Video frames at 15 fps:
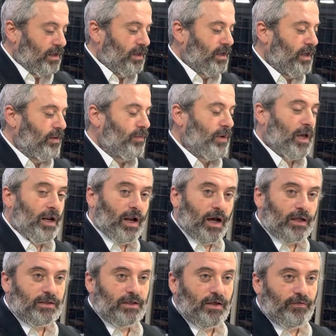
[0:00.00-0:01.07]
Kim El
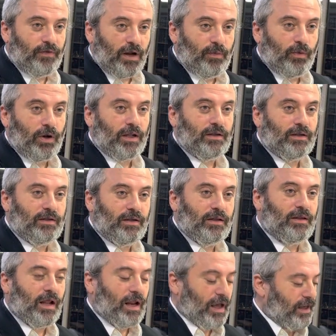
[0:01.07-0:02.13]
Artib El Moladeti
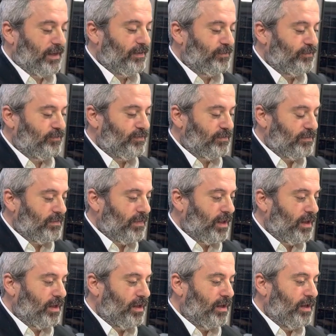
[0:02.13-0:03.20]
Telech.
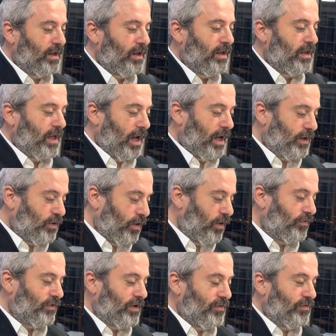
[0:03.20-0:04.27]

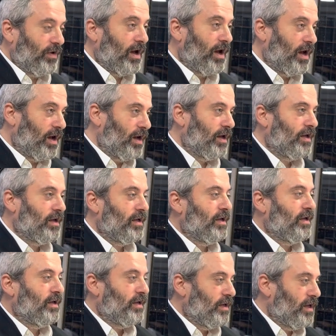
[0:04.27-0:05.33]
Yaakov qui va
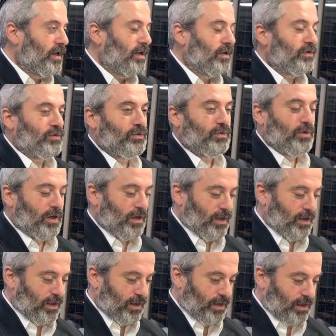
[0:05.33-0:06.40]
euh, sous
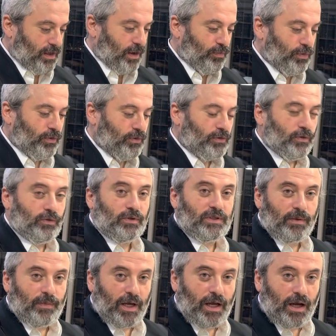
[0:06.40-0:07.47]
euh, l'impulsion de
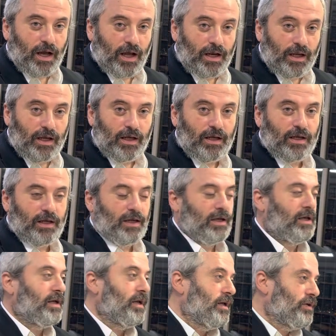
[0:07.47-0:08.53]
sa mère, aller
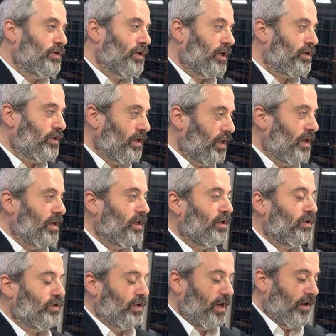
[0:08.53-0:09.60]
chercher
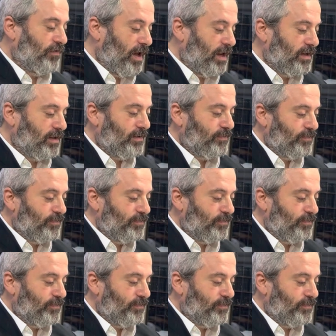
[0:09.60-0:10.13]
chez Lavan.